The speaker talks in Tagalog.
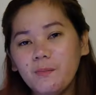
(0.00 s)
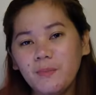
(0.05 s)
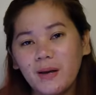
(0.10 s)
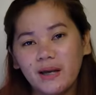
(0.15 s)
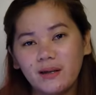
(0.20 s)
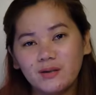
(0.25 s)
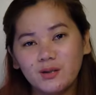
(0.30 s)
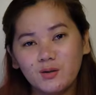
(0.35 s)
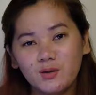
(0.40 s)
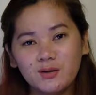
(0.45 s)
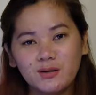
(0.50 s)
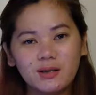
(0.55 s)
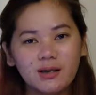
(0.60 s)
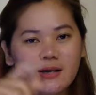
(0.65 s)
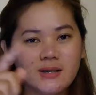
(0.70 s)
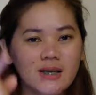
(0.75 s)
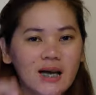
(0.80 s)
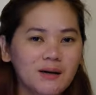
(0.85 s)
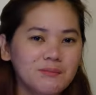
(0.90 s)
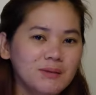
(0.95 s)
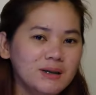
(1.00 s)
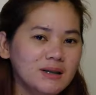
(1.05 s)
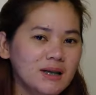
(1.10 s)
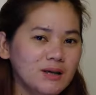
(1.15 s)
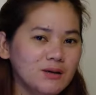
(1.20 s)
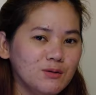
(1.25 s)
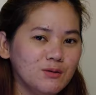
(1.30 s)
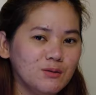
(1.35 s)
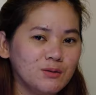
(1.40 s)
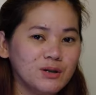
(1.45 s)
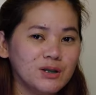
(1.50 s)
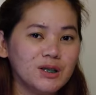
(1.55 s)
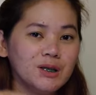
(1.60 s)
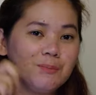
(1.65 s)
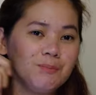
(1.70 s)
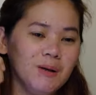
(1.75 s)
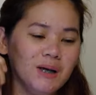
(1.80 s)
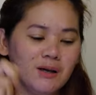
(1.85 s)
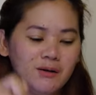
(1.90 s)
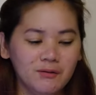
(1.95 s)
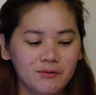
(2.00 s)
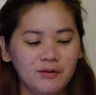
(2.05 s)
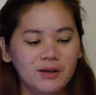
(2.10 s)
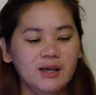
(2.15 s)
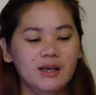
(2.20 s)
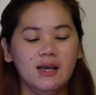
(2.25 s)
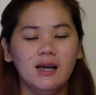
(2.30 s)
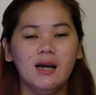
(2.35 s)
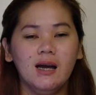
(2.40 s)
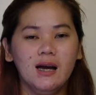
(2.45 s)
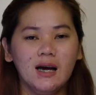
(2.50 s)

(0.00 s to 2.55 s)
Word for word: pesos kasama na yung shipping fee.